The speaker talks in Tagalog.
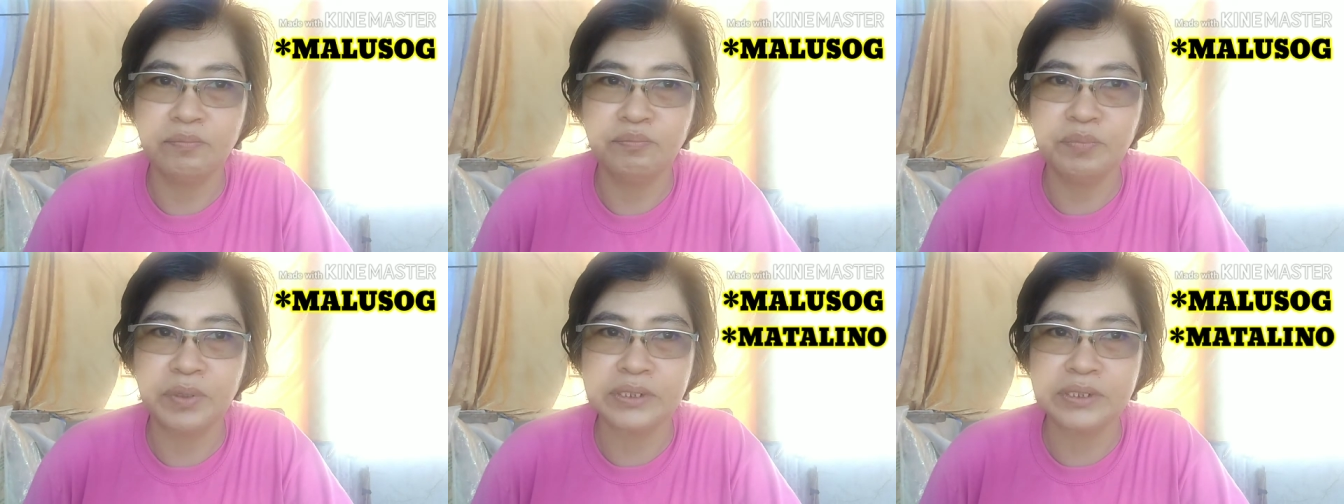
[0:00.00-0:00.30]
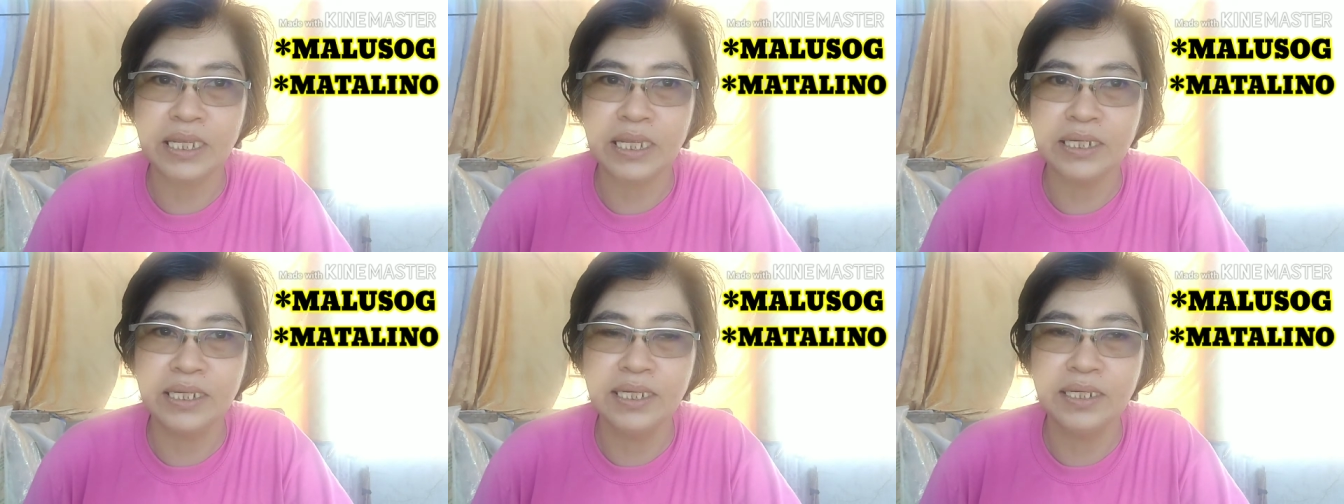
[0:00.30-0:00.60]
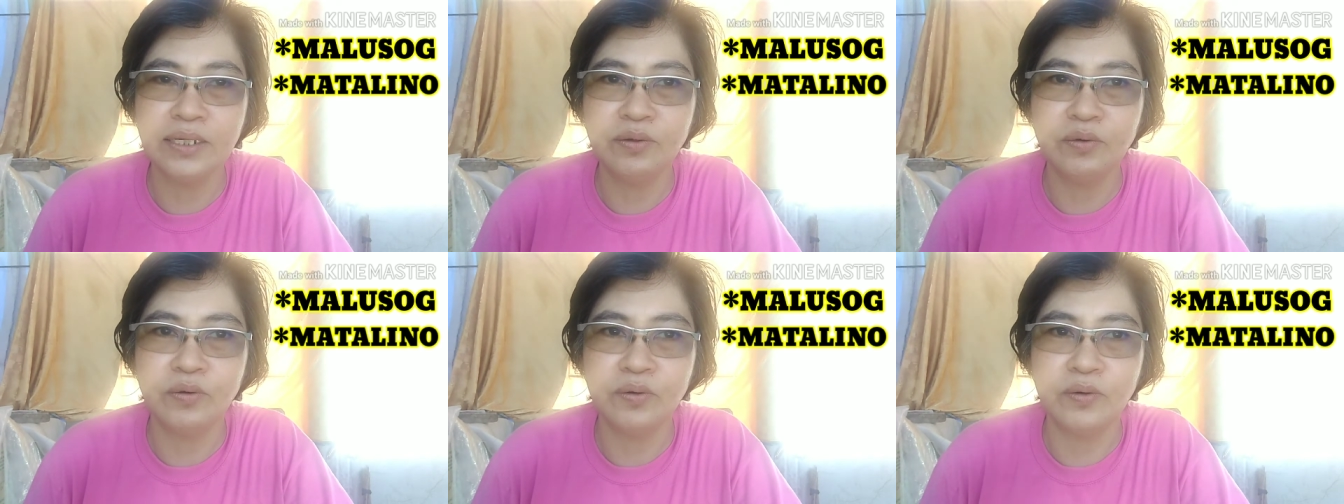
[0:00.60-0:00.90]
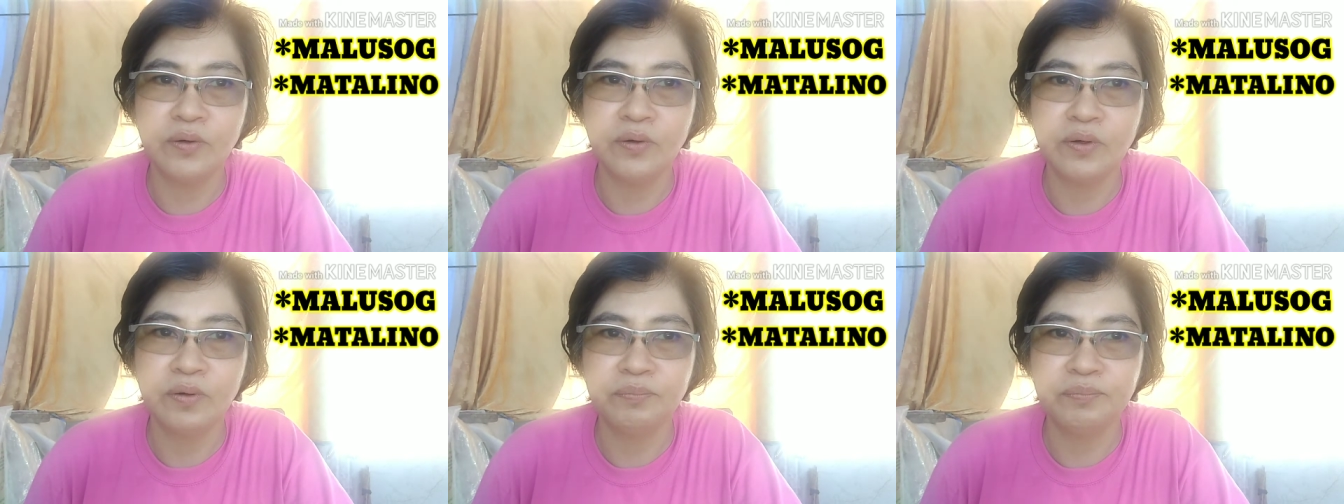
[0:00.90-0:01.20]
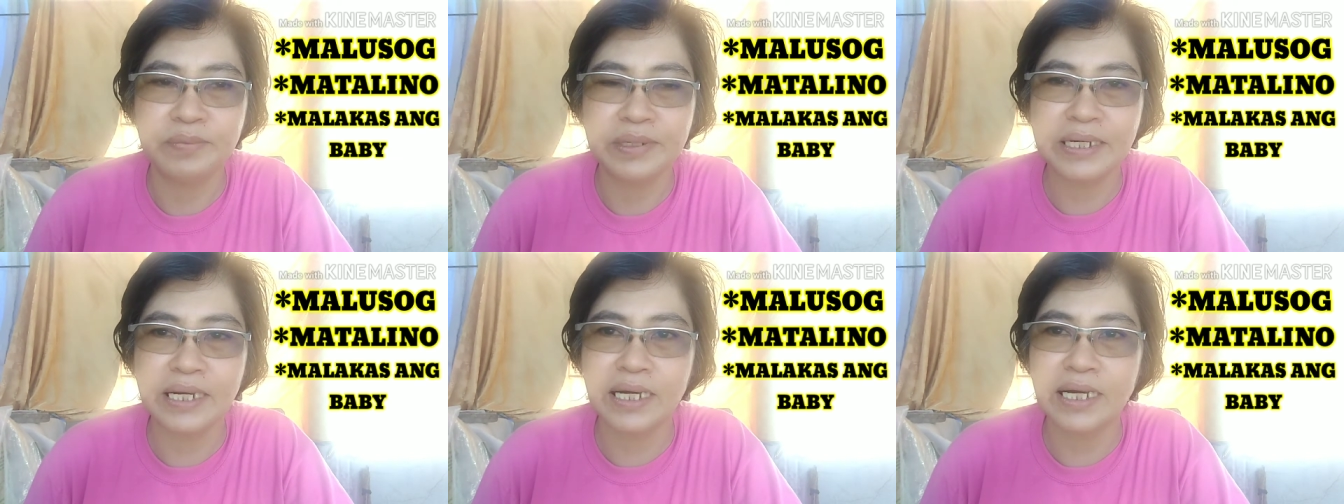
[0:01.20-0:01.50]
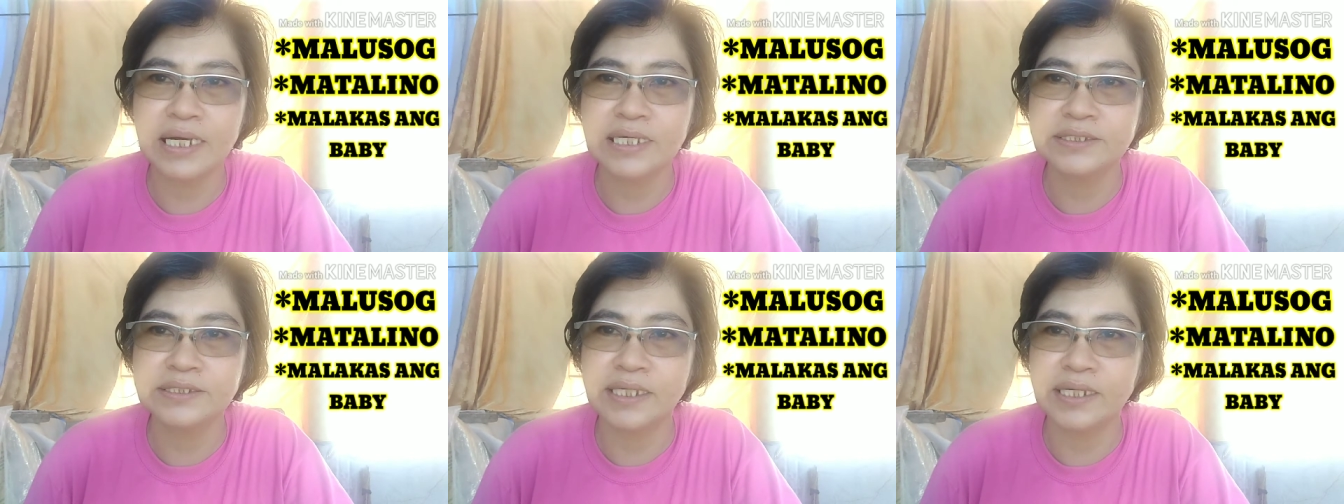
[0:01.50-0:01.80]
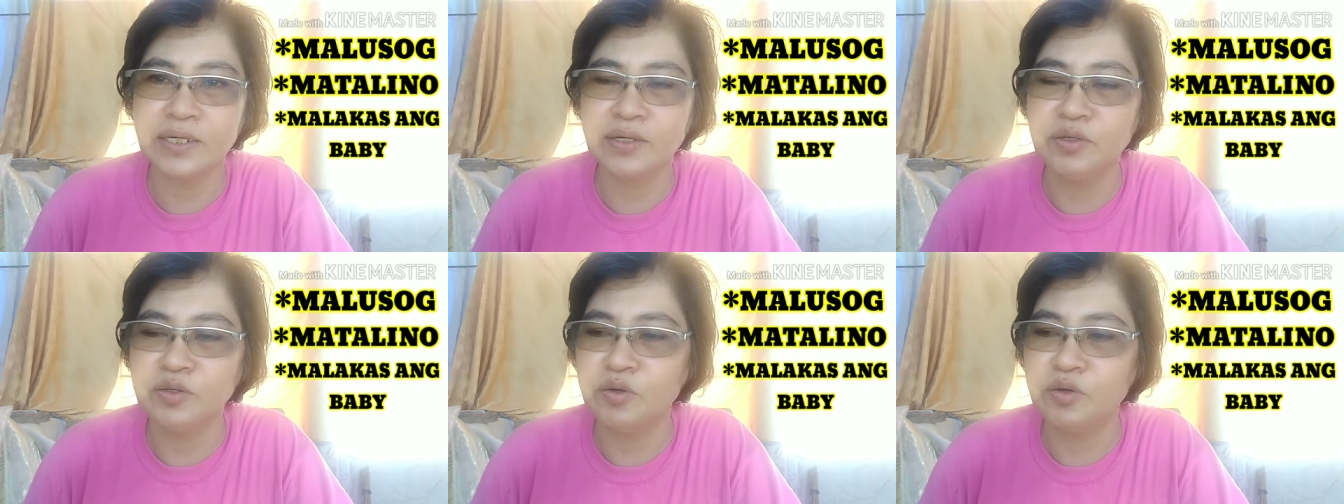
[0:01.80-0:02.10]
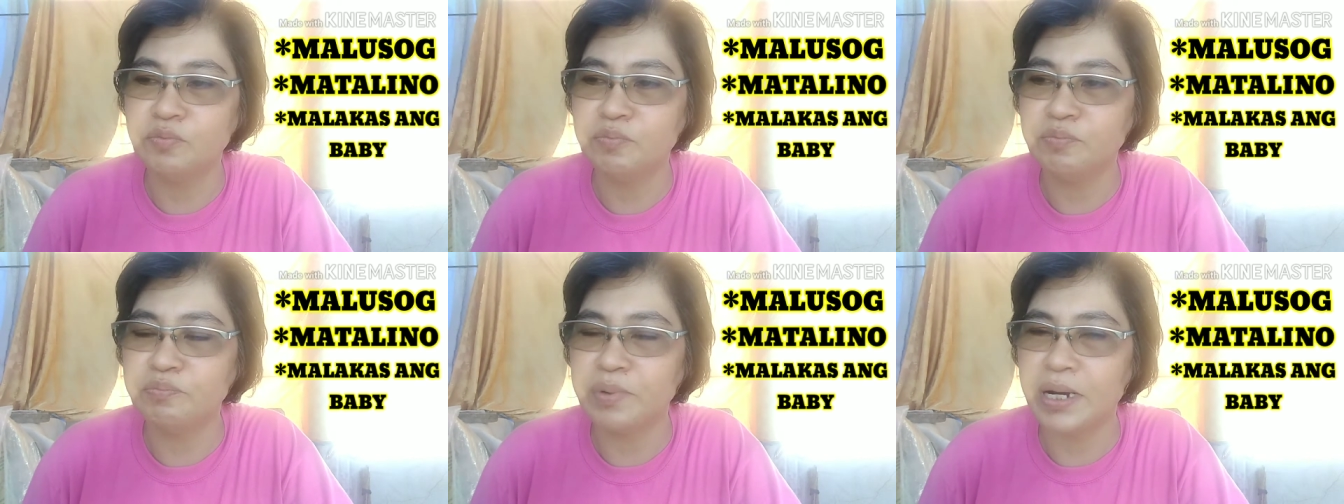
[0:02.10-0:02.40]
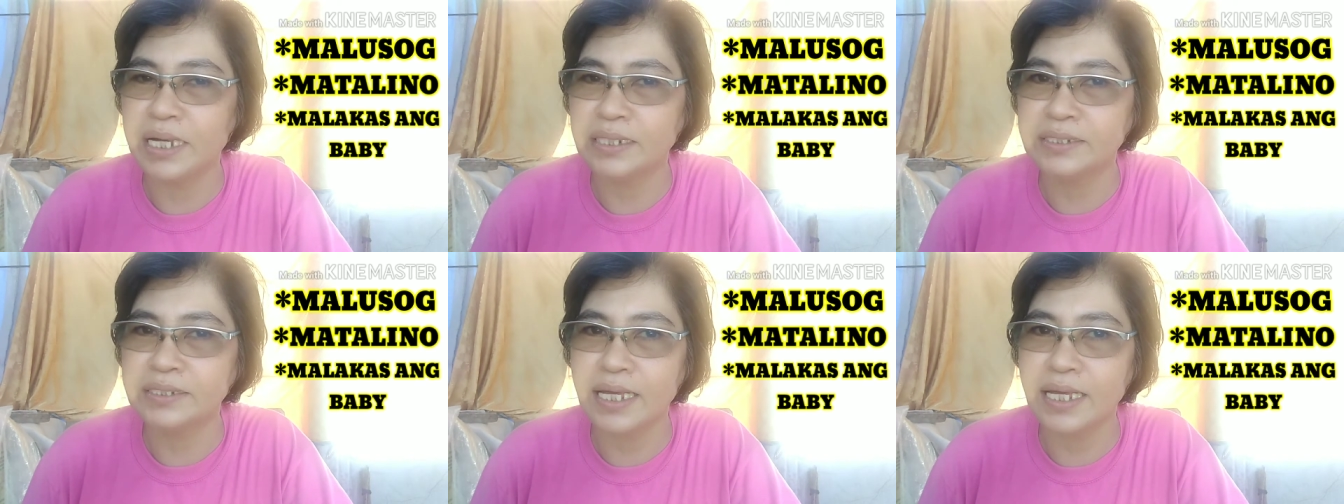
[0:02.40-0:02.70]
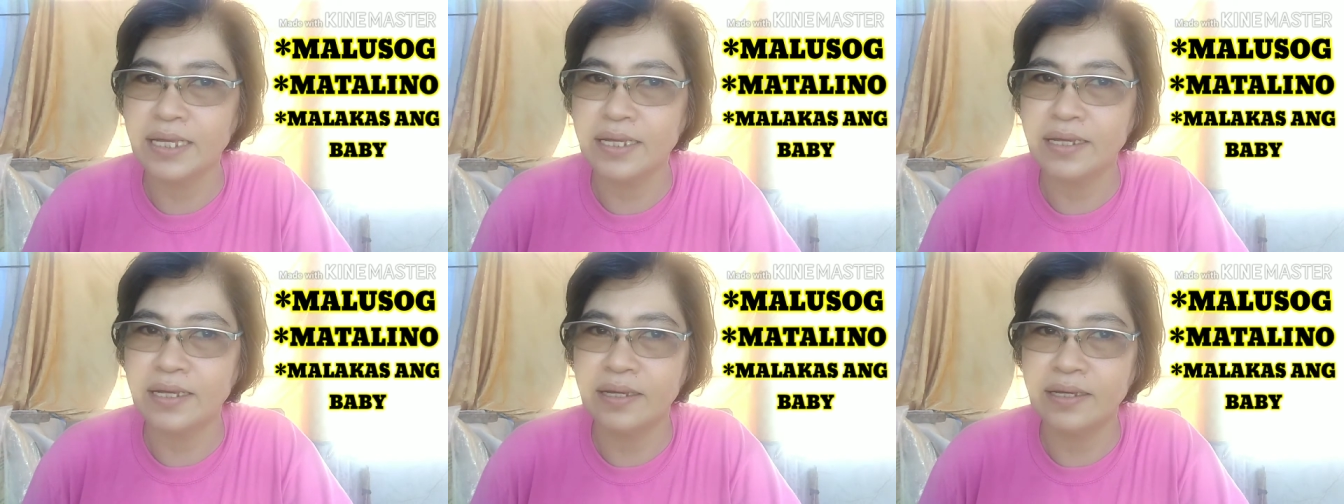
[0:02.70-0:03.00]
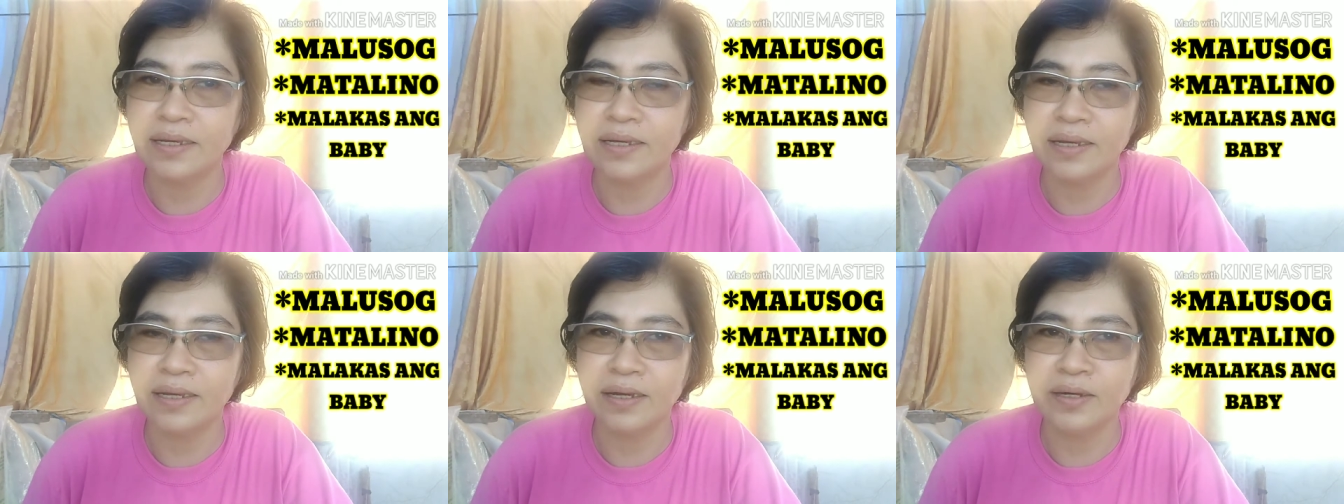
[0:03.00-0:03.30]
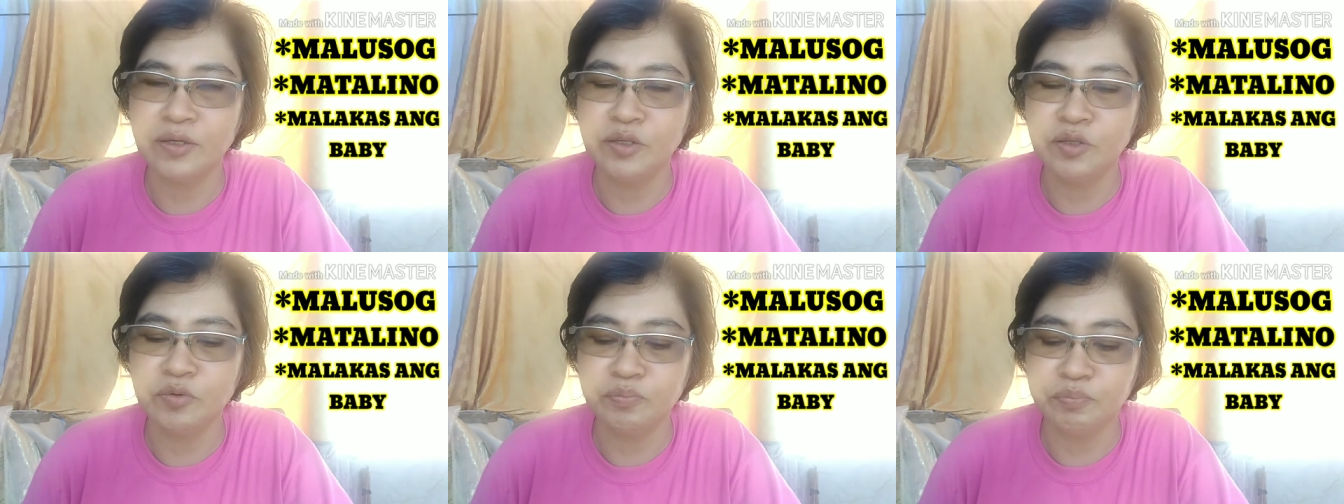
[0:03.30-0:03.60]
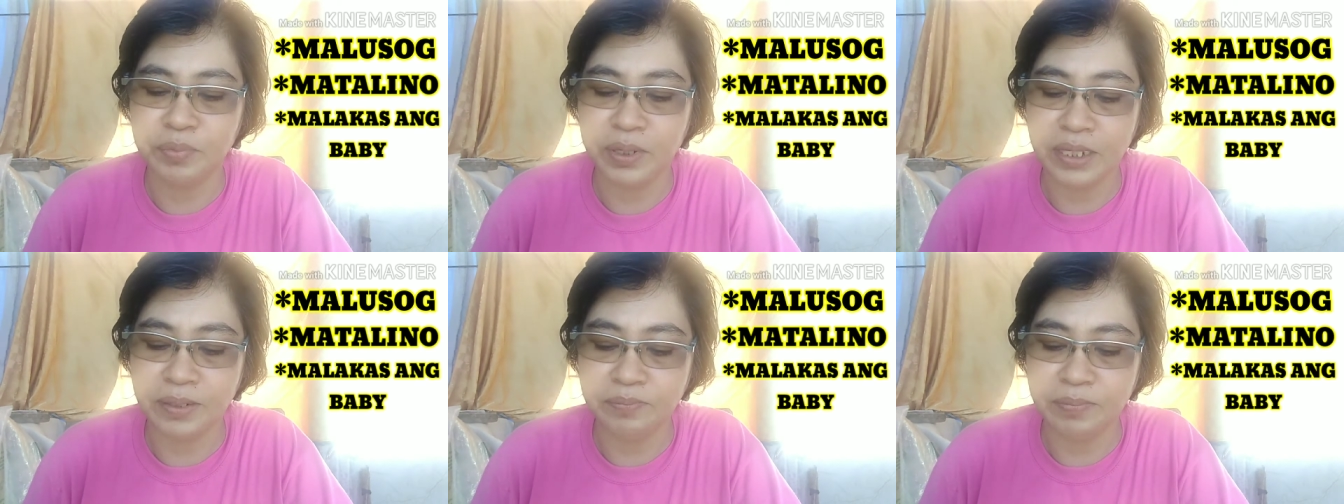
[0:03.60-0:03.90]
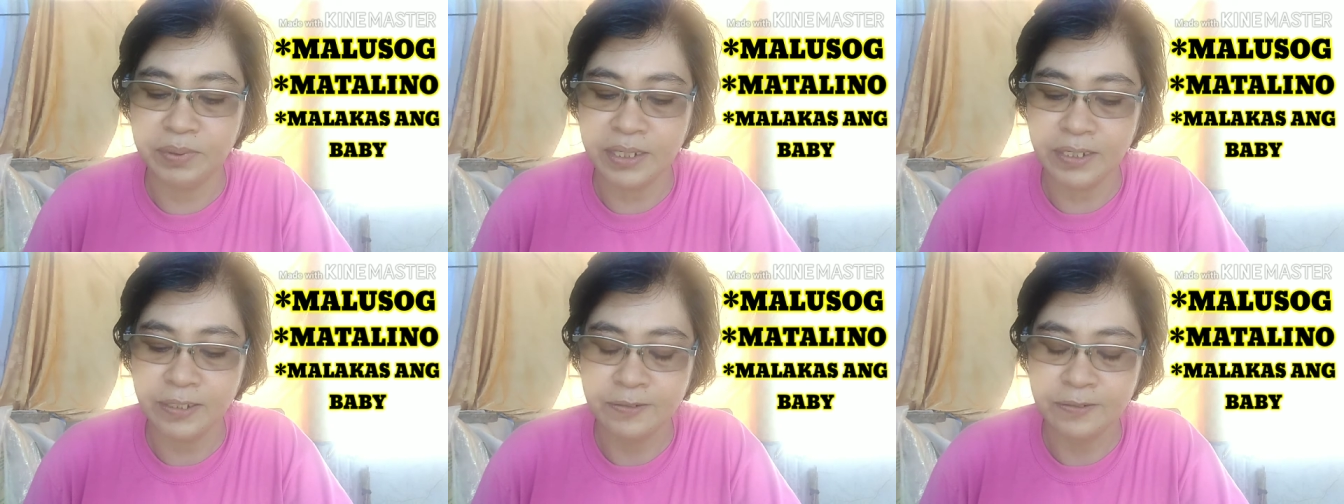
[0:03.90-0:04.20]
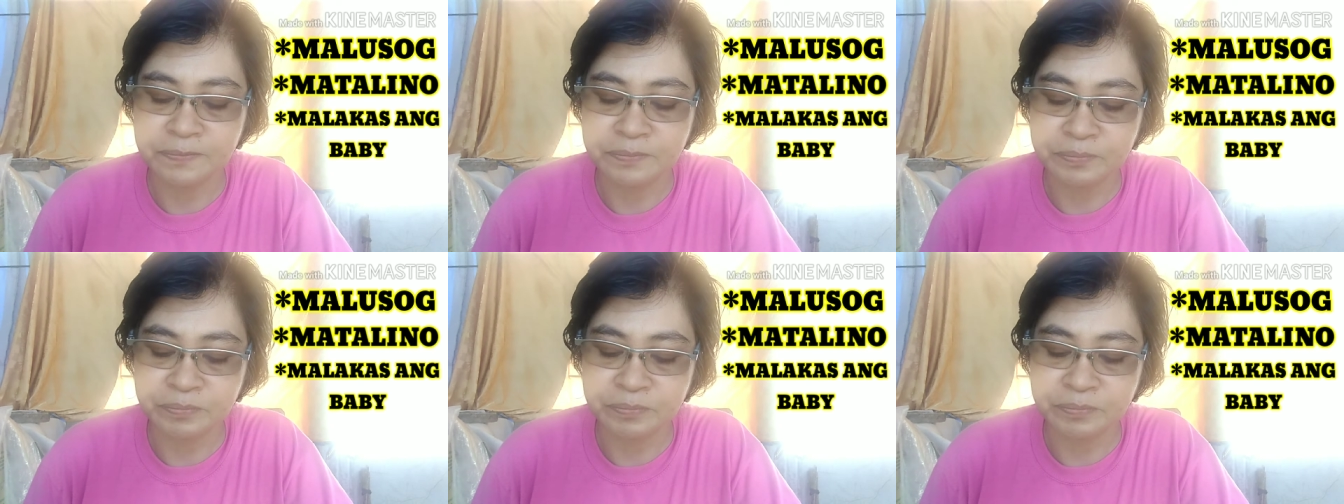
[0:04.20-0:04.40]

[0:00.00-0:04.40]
matalino, malakas ang inyong bata, ang inyong baby.